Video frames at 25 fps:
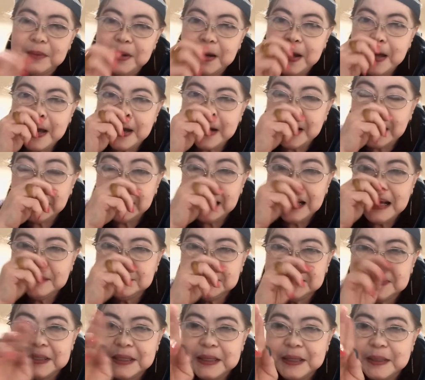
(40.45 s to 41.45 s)
mga kalab
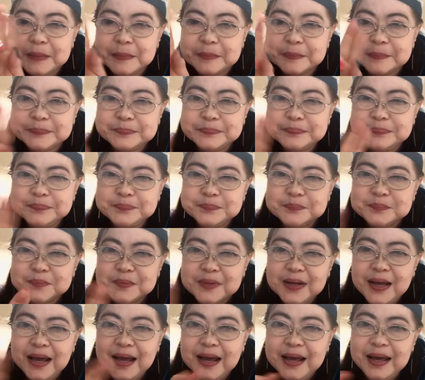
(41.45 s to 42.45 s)
team.
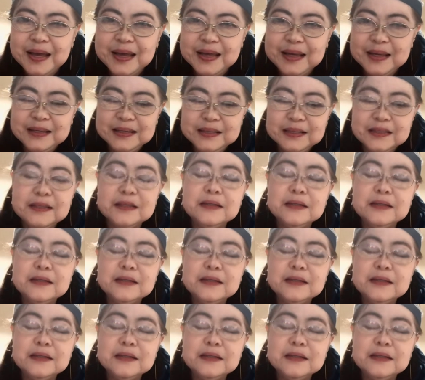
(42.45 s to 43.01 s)
Hi.